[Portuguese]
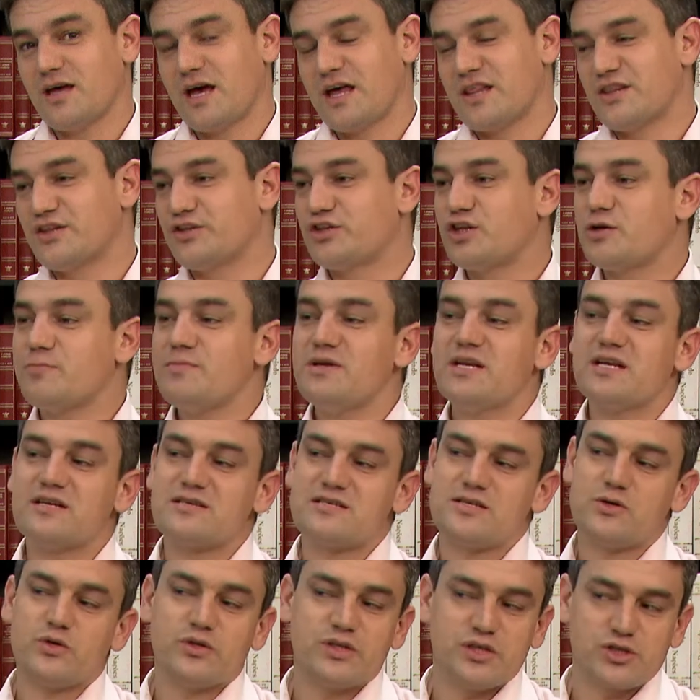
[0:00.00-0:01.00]
a
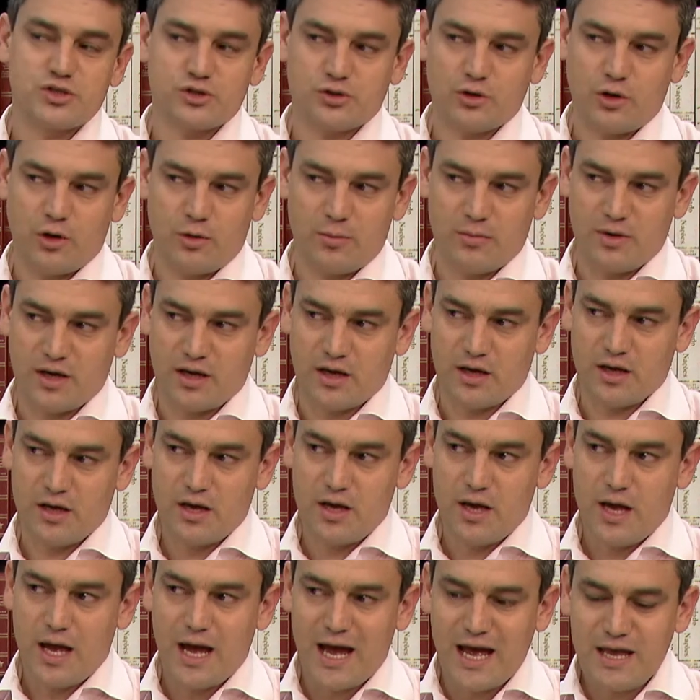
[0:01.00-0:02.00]
determinação deste homem
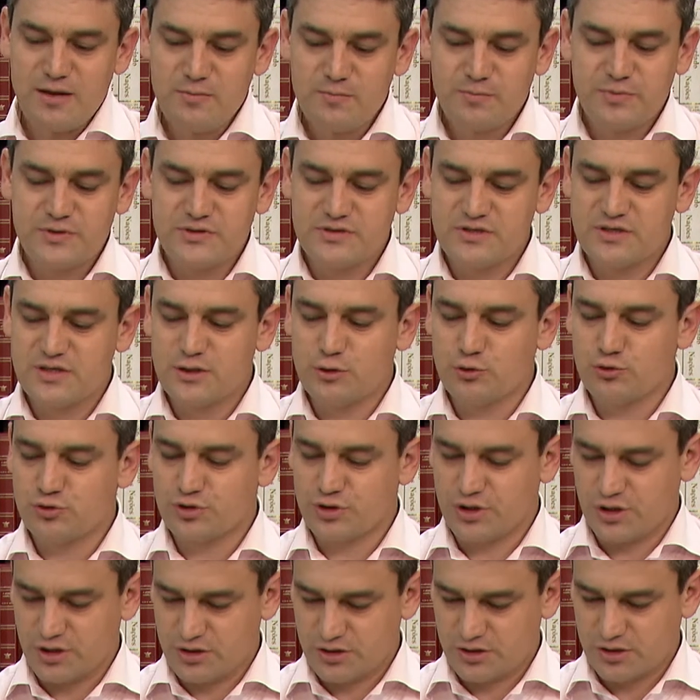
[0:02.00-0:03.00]
em perseguir os
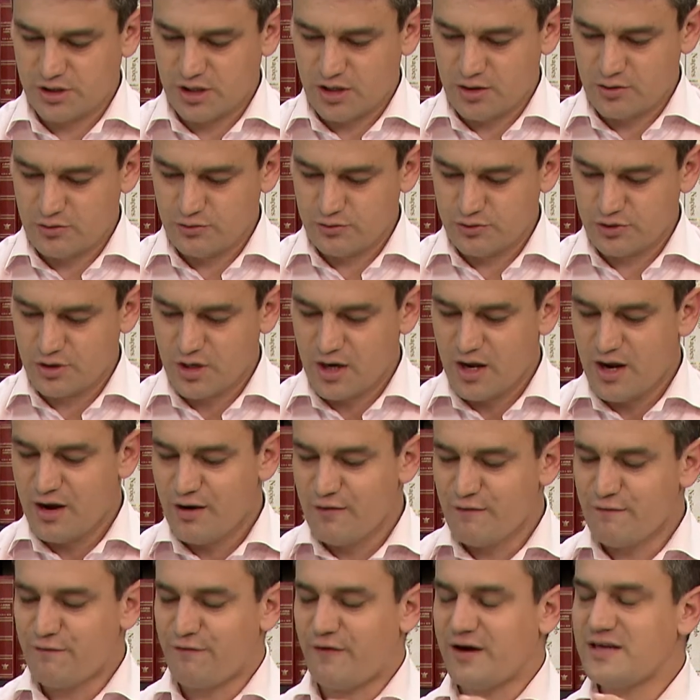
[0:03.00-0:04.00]
cristãos
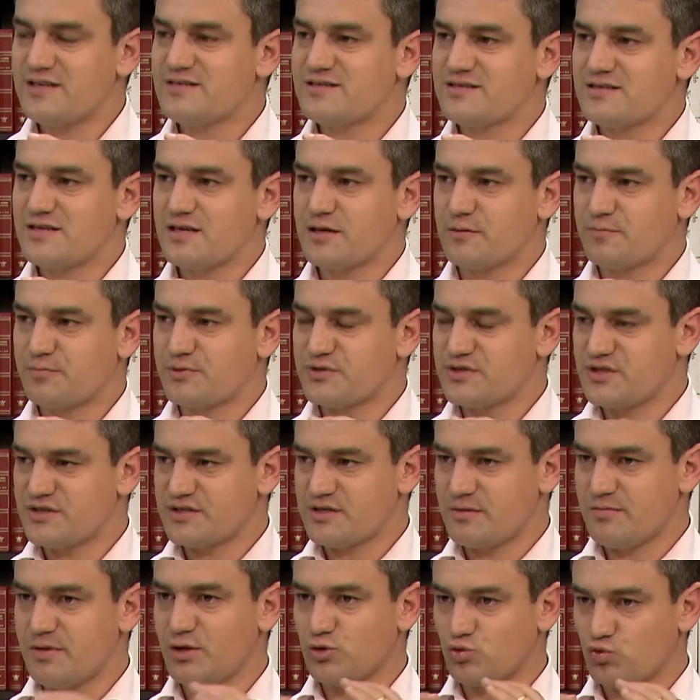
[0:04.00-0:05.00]
vai ser
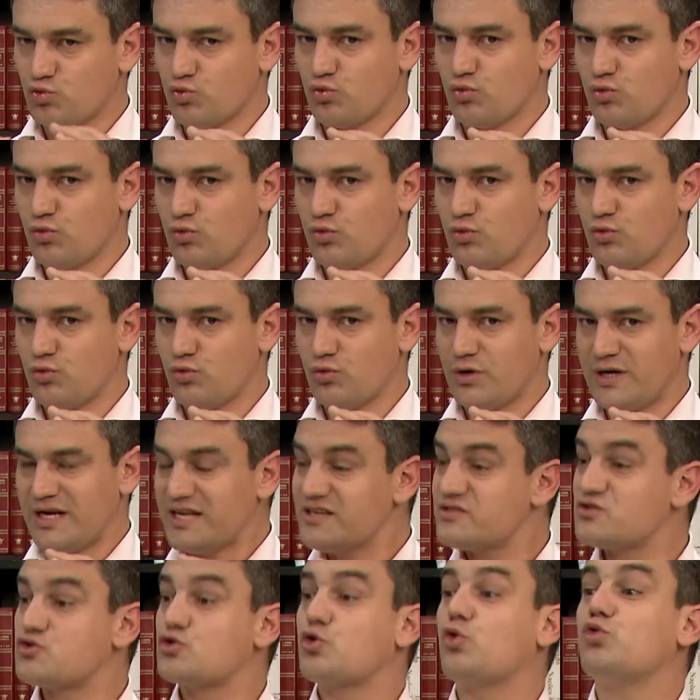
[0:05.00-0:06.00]
precisamente o, o,
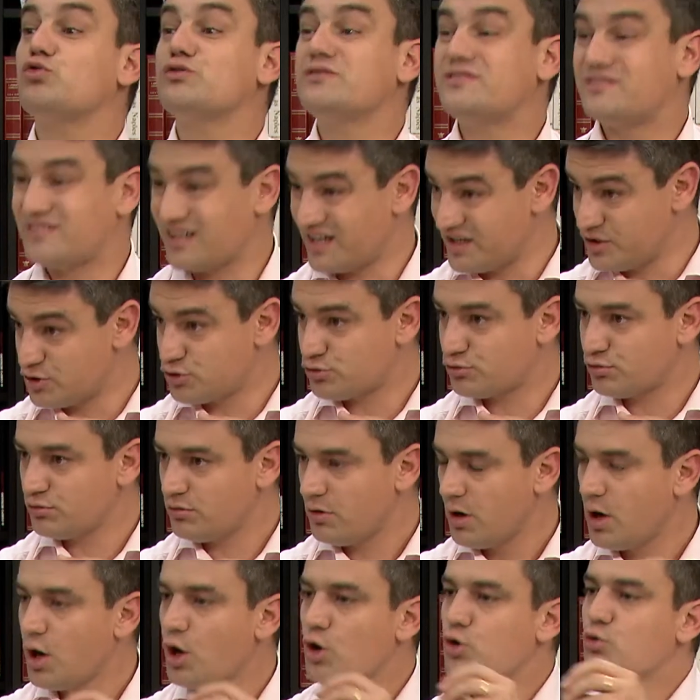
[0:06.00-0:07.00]
nesse
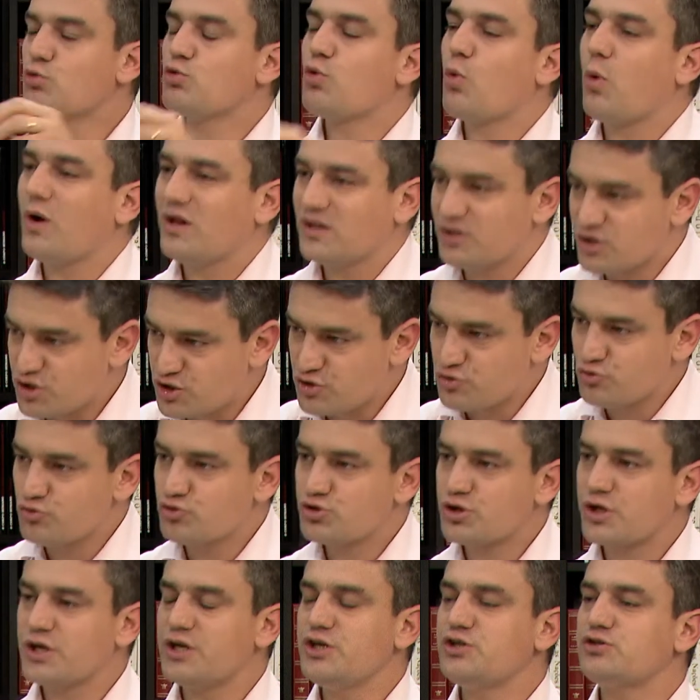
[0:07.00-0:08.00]
contexto no qual
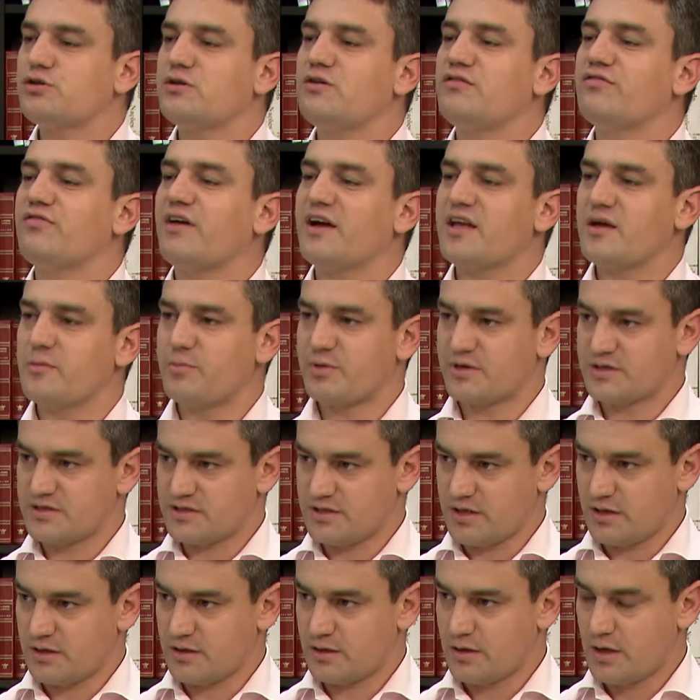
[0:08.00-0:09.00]
Jesus Cristo lhe vai
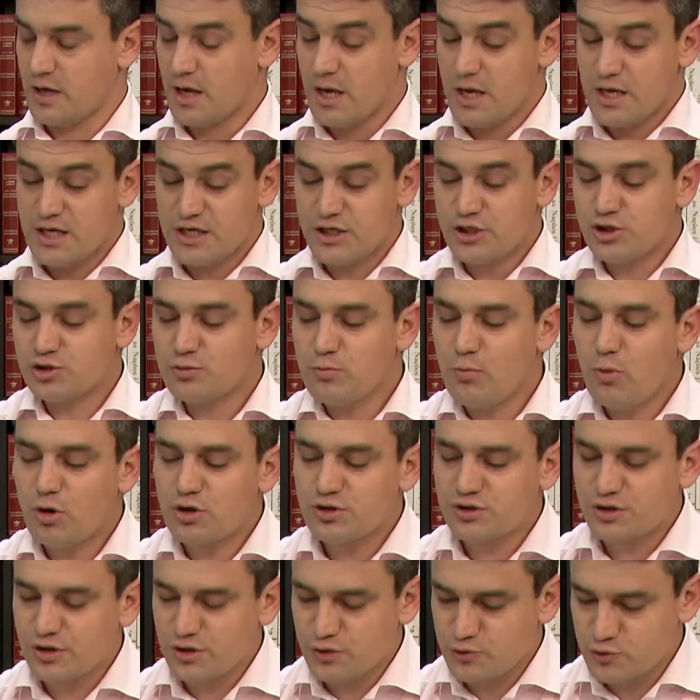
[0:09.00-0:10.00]
aparecer. Isto
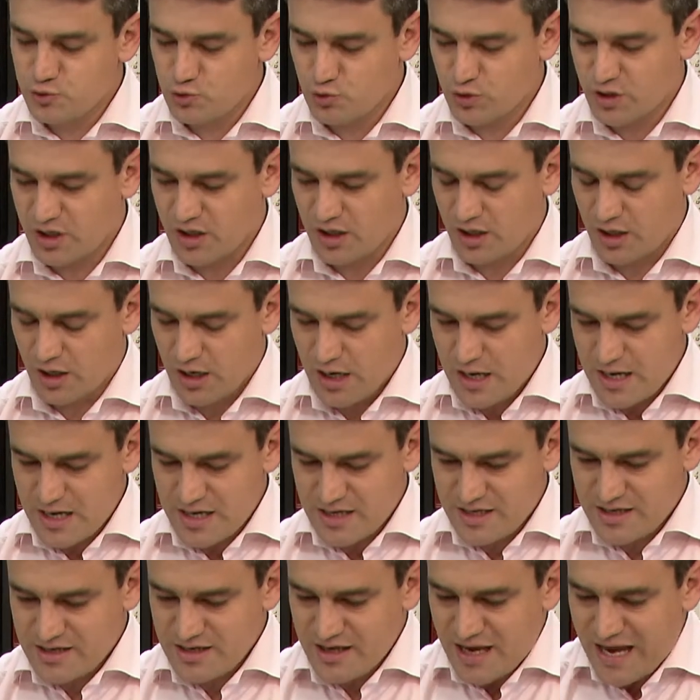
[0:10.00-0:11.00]
mostra-nos o quê?
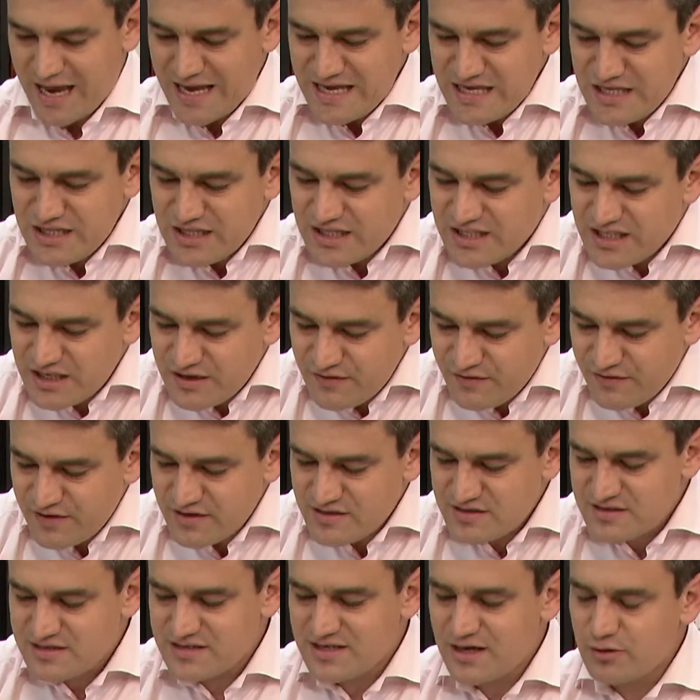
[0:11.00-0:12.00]
Que a
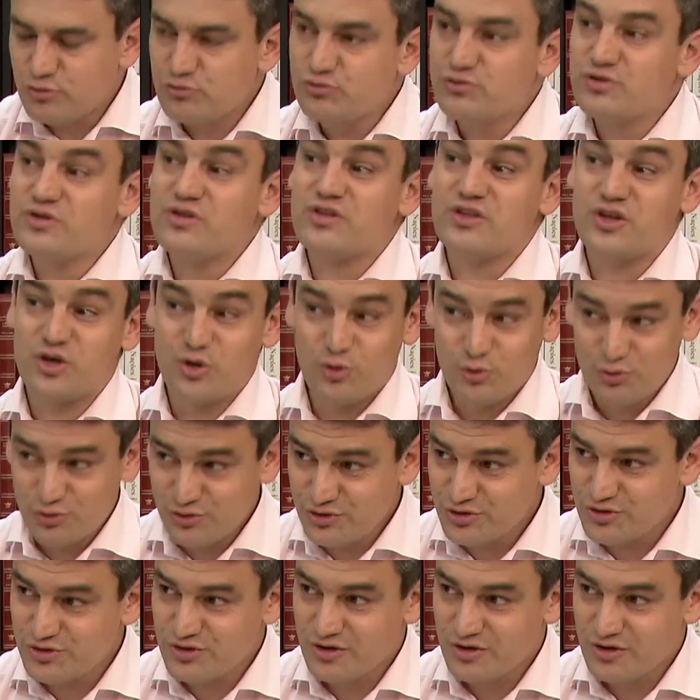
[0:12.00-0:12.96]
intervenção de Deus